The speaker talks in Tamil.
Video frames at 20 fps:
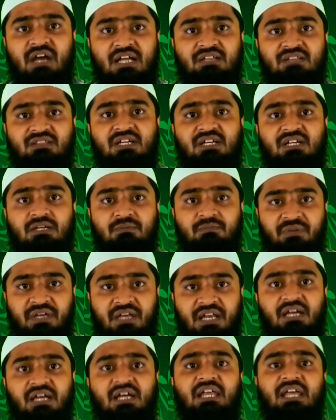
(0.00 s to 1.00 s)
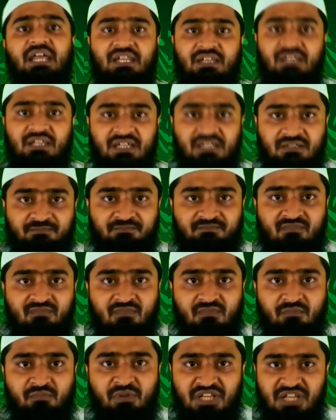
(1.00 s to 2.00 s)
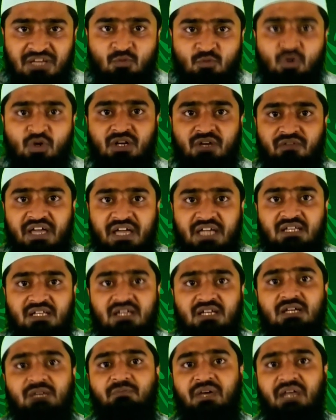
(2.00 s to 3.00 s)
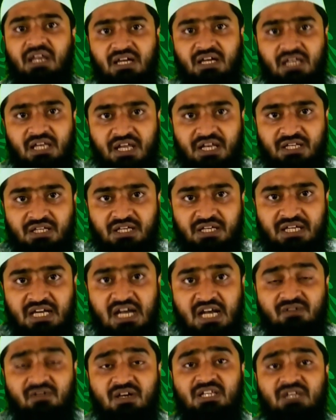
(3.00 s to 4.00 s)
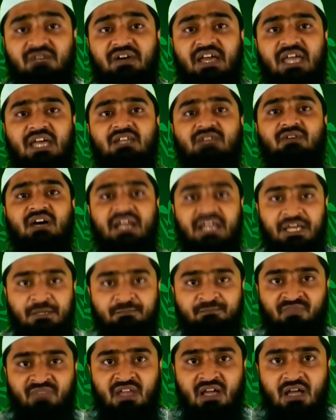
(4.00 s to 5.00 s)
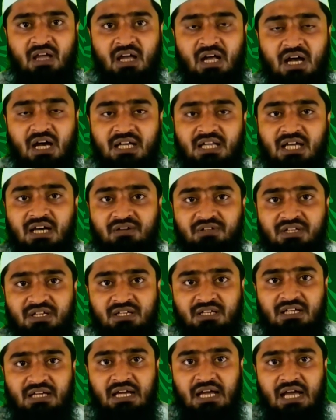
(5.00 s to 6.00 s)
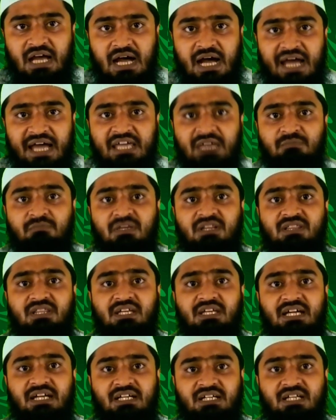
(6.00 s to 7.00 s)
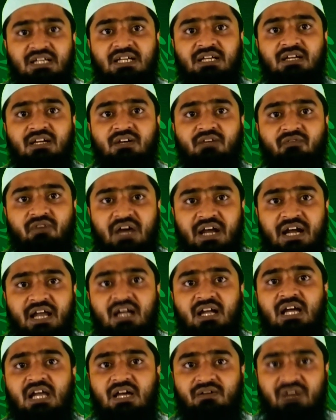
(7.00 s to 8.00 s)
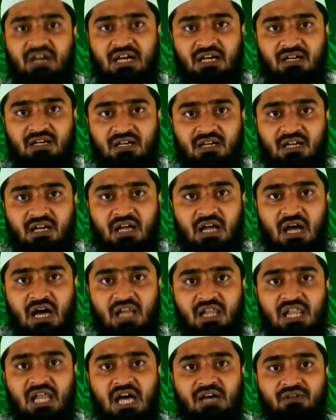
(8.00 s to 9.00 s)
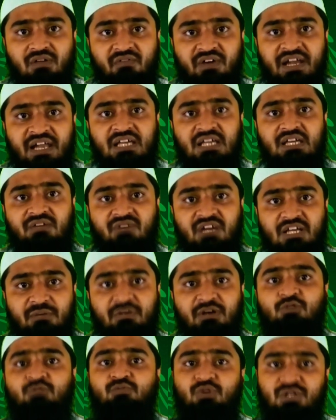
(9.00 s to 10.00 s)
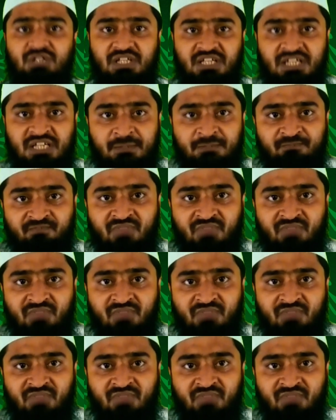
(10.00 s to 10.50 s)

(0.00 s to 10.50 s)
வருடத்திற்கு பிறகில் இருந்து பதிமூன்று வயதிற்கு பிறகில் இருந்து எழுபது வயது வரை அதாவது ஐம்பத்தி எட்டு வருடங்கள் அவர்கள் அல்லாஹை வணங்கி வழிபடும் பொழுது